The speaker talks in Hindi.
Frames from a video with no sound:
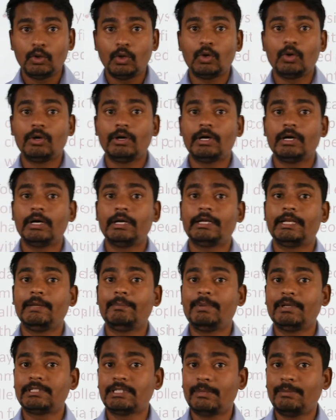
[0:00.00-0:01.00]
लो
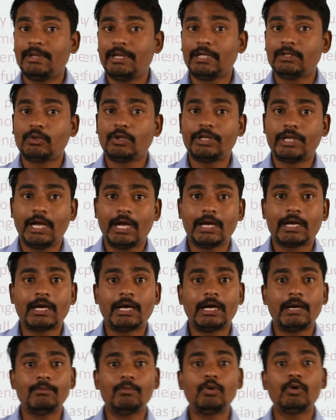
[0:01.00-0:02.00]
टेम्परेचर में रहता है और यहाँ
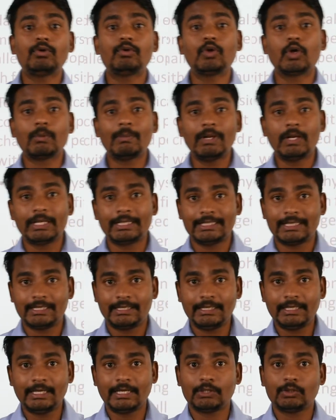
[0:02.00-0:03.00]
का हम लोग नॉर्मल रहता
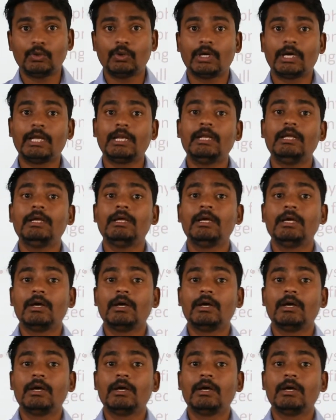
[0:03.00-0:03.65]
है ठीक है तो अगर